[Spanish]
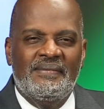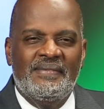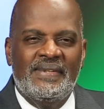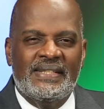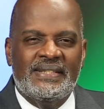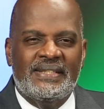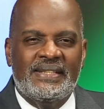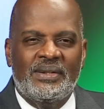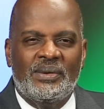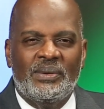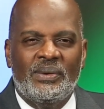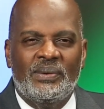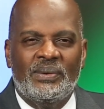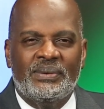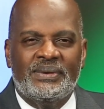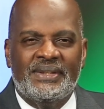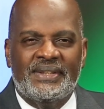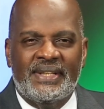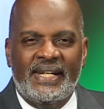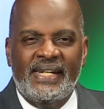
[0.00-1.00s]

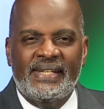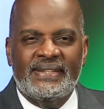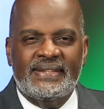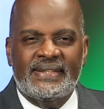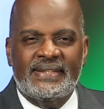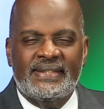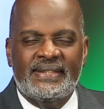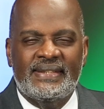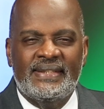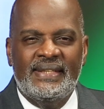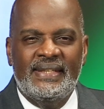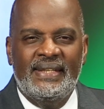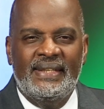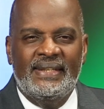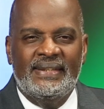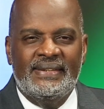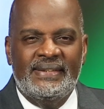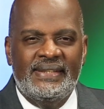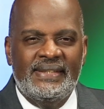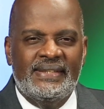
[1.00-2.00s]
versículo 3,
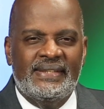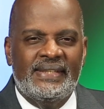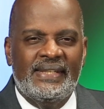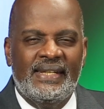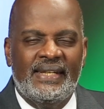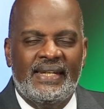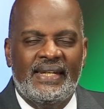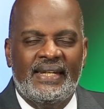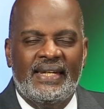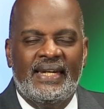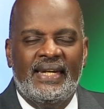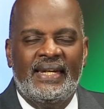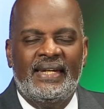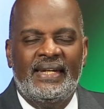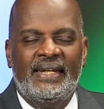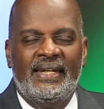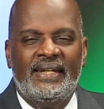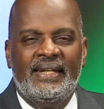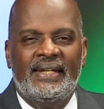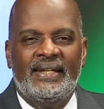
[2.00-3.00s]
dice
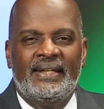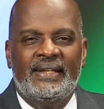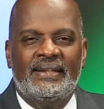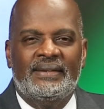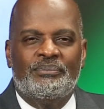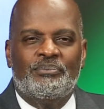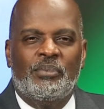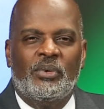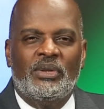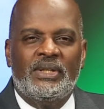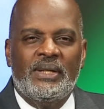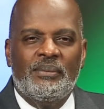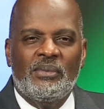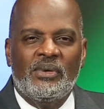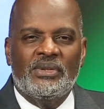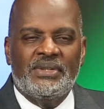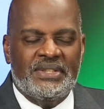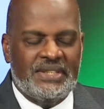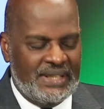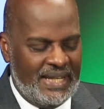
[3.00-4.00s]
que
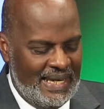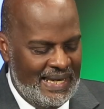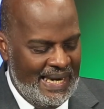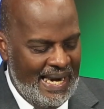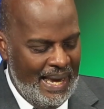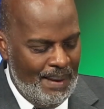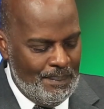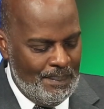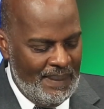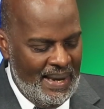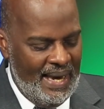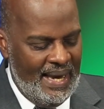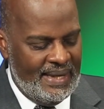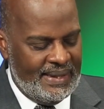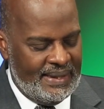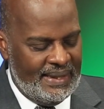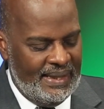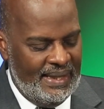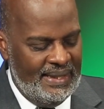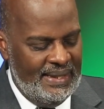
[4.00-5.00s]
podemos
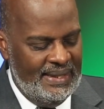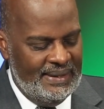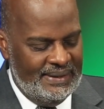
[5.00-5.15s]
clamar,